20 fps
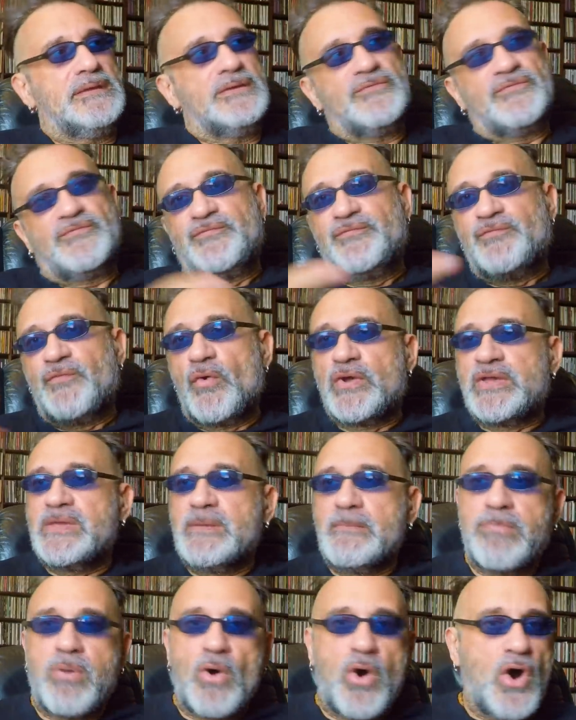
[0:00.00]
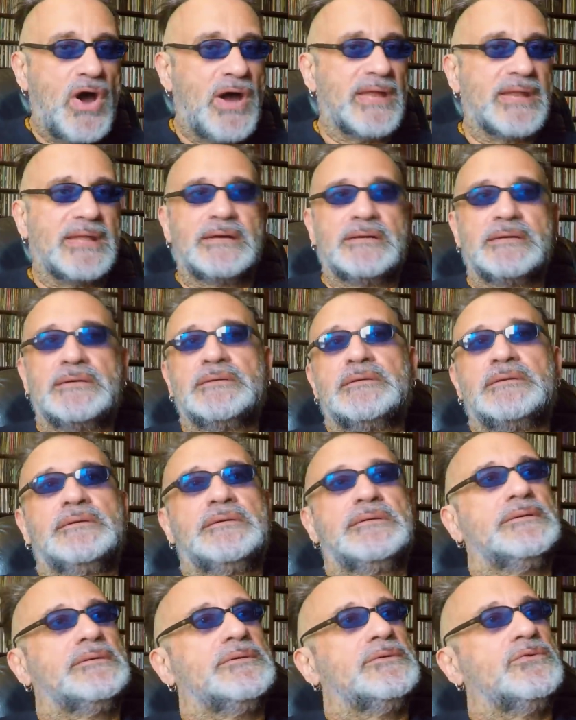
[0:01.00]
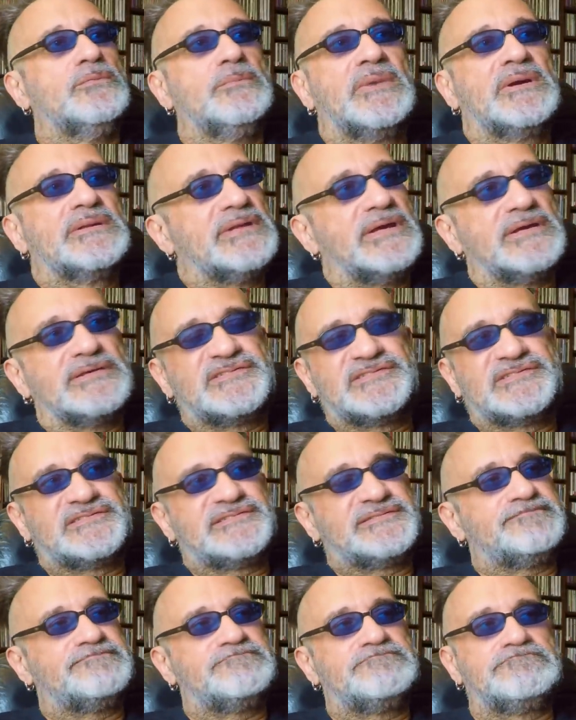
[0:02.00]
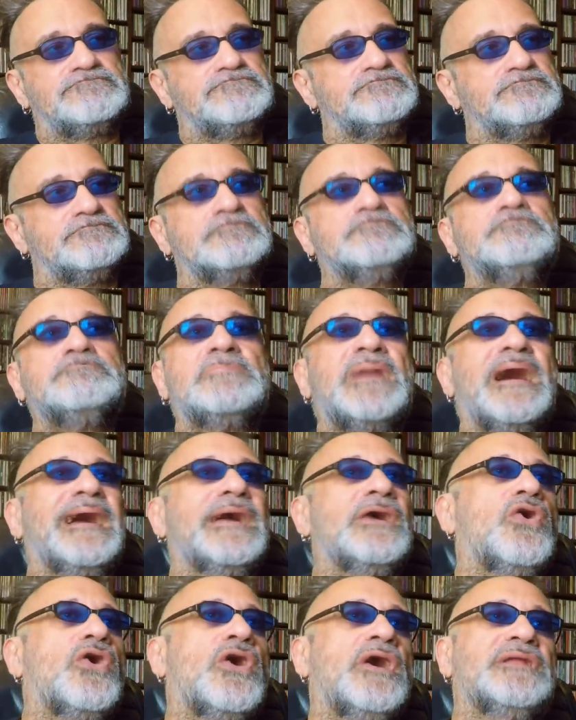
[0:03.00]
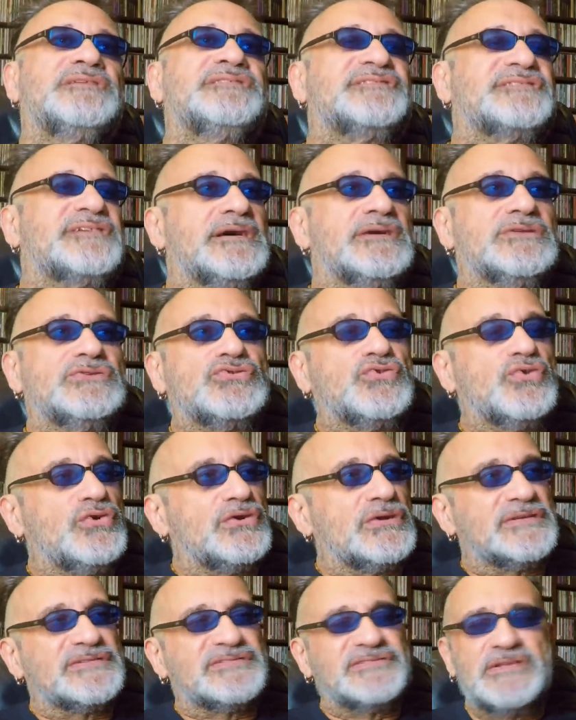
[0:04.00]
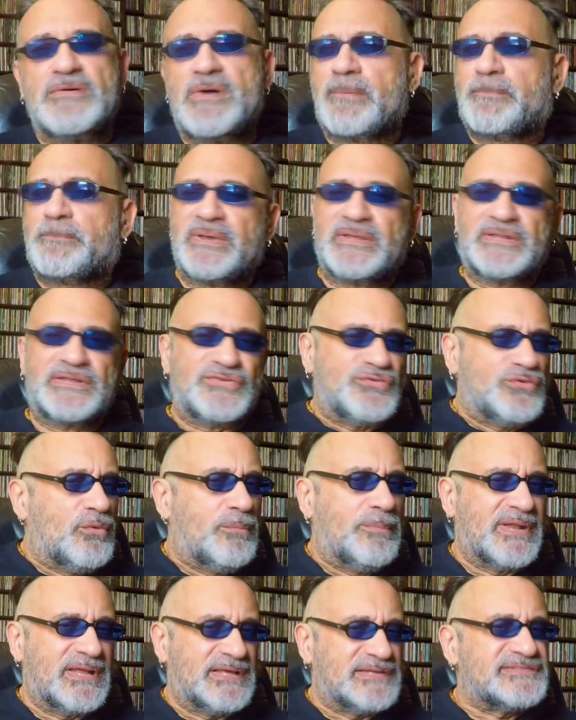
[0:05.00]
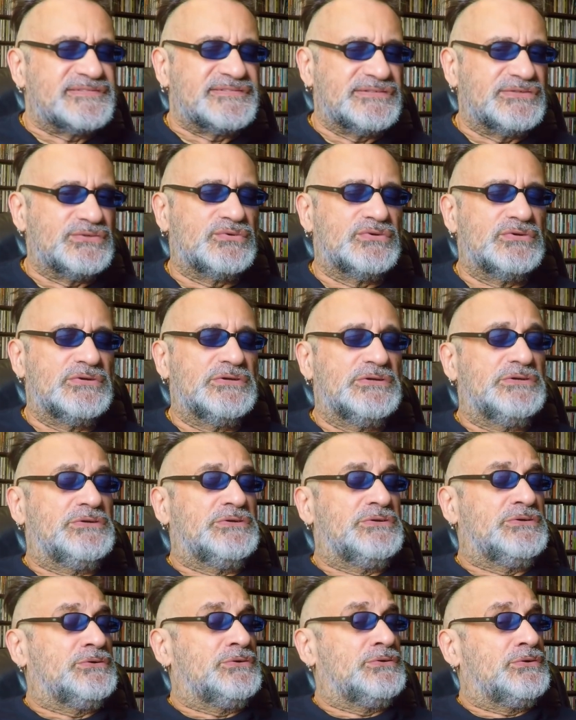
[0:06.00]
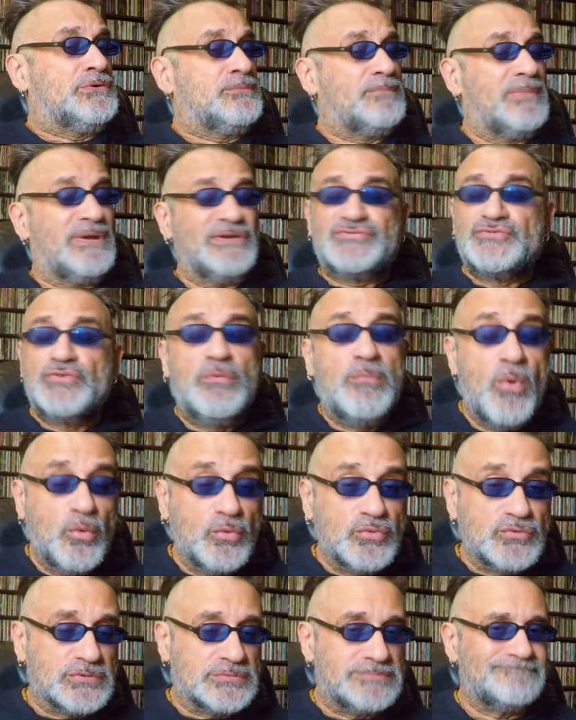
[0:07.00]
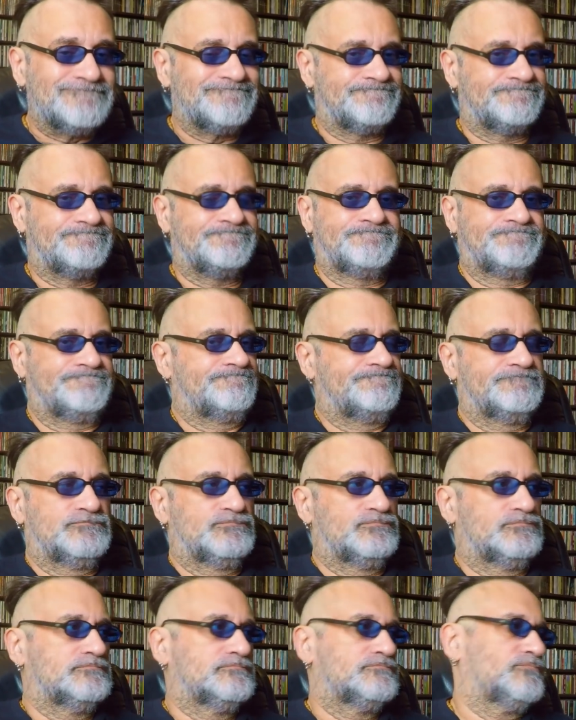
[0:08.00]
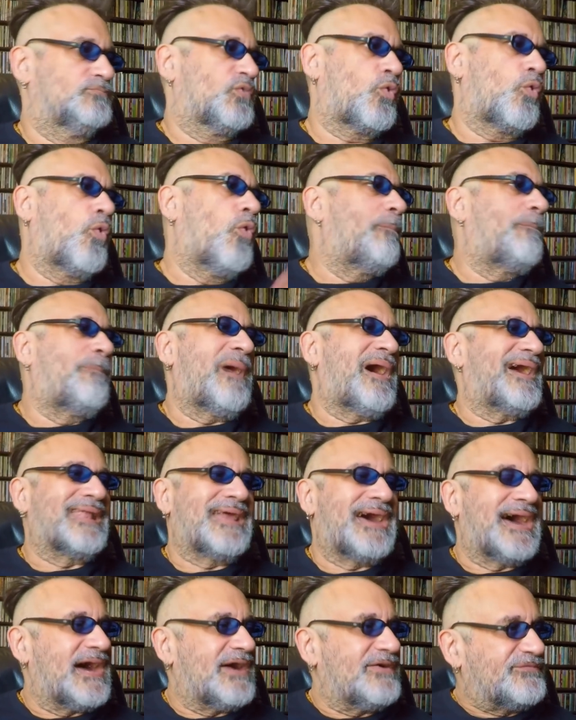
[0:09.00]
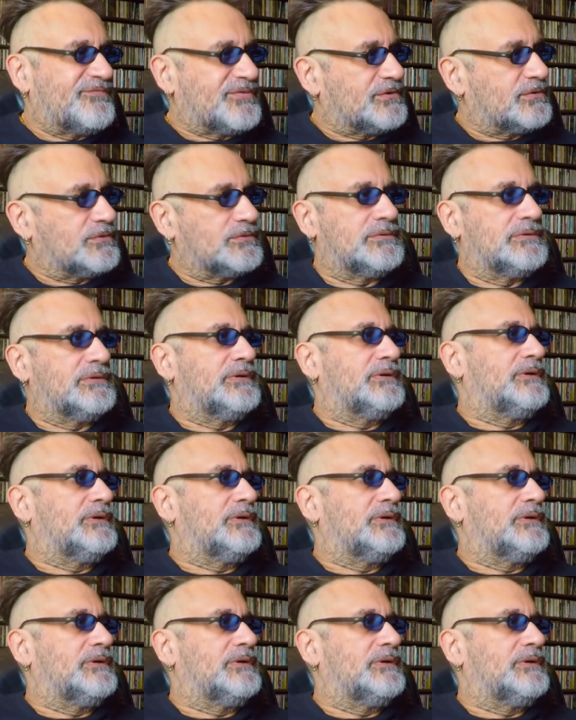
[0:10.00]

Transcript: Foi embora uma das maiores cantoras, não apenas do Brasil, mas do mundo. Comparável